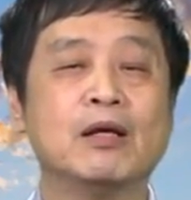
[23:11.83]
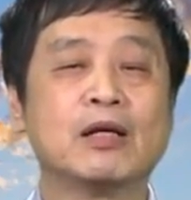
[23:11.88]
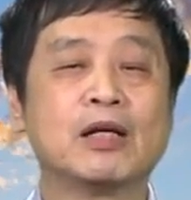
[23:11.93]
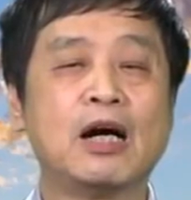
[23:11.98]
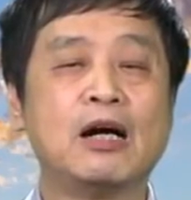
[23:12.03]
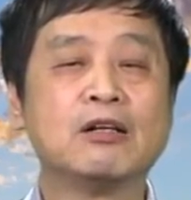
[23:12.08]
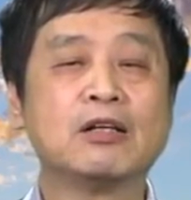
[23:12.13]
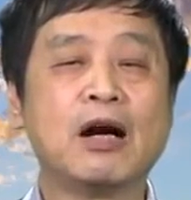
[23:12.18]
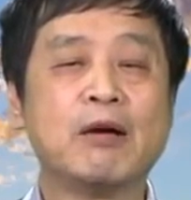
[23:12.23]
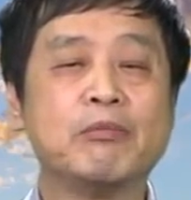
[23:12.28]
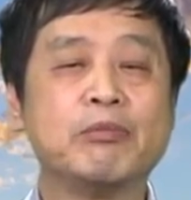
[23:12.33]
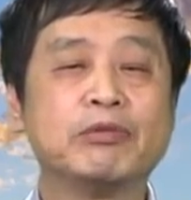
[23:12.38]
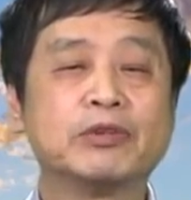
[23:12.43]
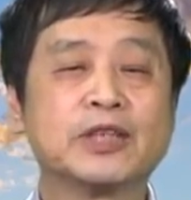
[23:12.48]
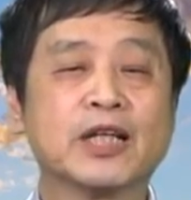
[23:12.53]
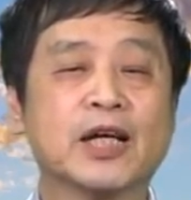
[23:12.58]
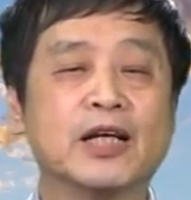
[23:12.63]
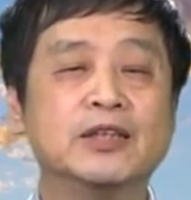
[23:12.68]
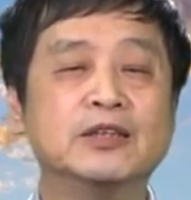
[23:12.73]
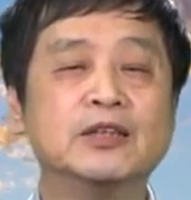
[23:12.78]
高岗不
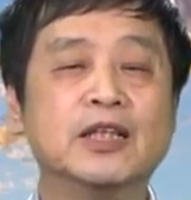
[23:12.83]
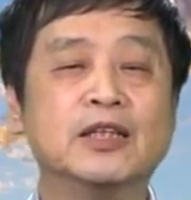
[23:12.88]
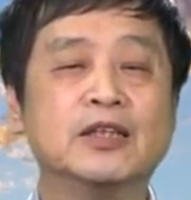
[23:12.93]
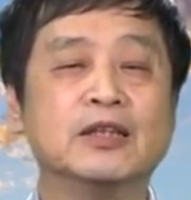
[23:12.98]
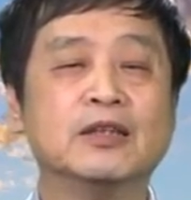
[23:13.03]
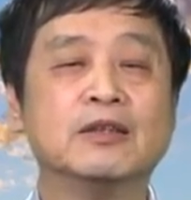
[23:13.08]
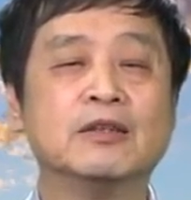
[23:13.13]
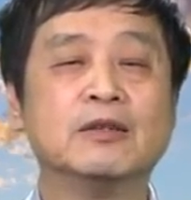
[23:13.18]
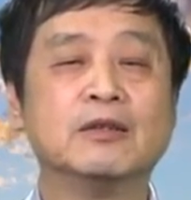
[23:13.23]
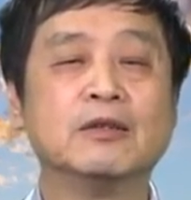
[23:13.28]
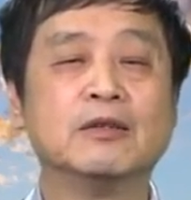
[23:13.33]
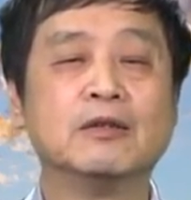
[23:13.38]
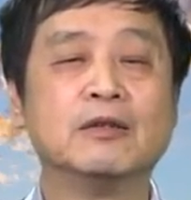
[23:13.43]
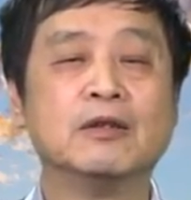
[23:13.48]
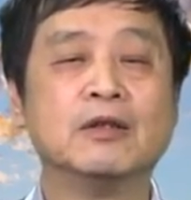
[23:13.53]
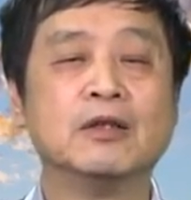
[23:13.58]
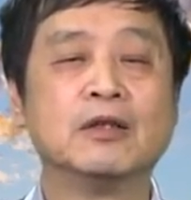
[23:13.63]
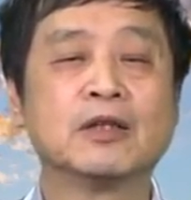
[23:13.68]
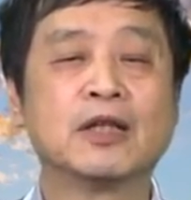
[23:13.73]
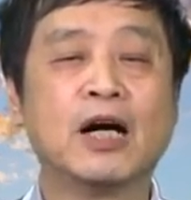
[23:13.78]
承认，
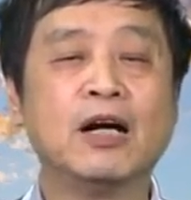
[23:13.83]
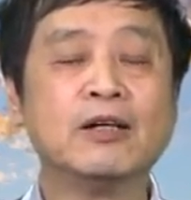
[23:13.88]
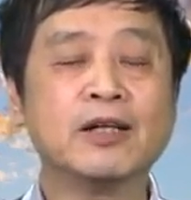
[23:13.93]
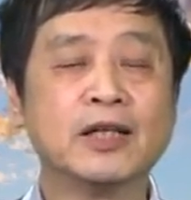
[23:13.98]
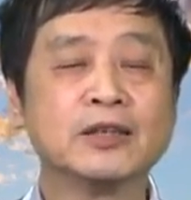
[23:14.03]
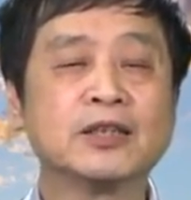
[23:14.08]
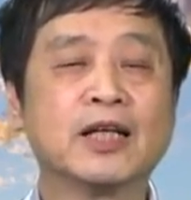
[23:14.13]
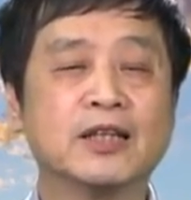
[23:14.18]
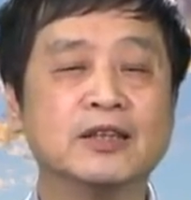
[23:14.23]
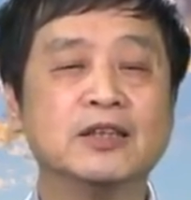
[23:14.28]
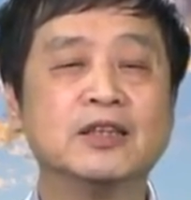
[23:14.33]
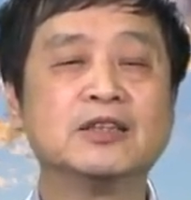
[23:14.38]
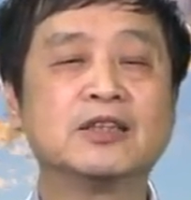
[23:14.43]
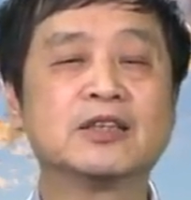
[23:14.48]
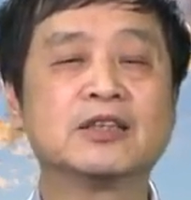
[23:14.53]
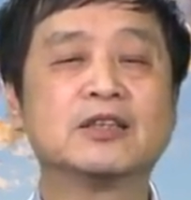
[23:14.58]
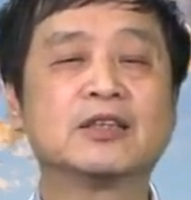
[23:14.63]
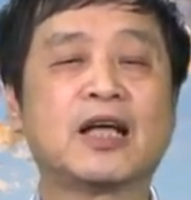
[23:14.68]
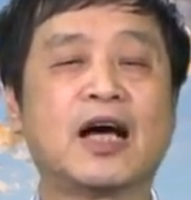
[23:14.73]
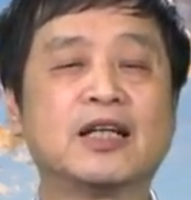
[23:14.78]
高岗承认
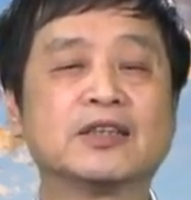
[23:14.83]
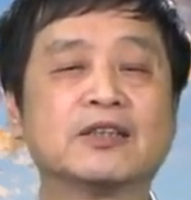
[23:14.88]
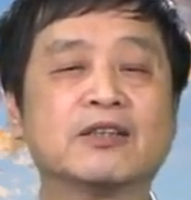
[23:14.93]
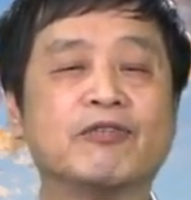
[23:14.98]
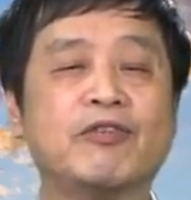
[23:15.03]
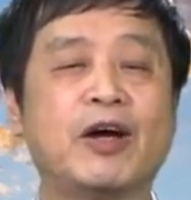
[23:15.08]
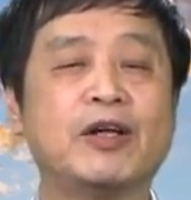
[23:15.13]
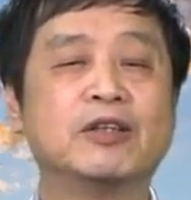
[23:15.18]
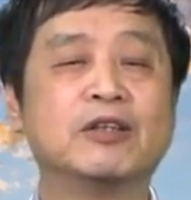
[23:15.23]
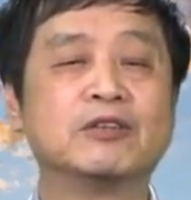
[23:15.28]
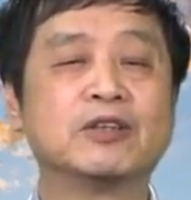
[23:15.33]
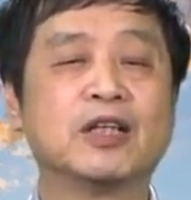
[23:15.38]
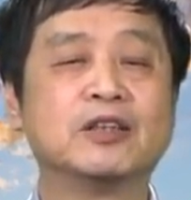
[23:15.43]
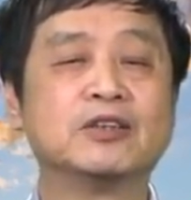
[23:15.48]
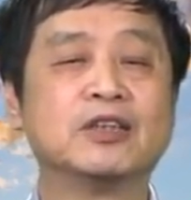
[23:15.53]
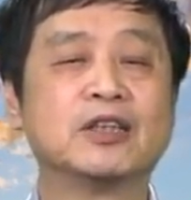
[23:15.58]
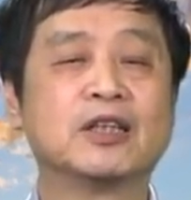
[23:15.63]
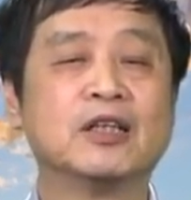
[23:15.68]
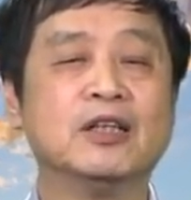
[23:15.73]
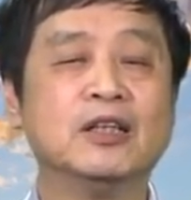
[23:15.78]
是他是反刘少
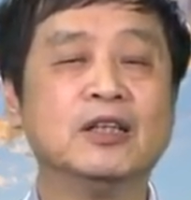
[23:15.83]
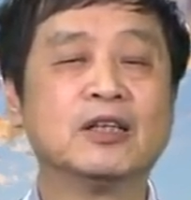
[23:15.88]
奇。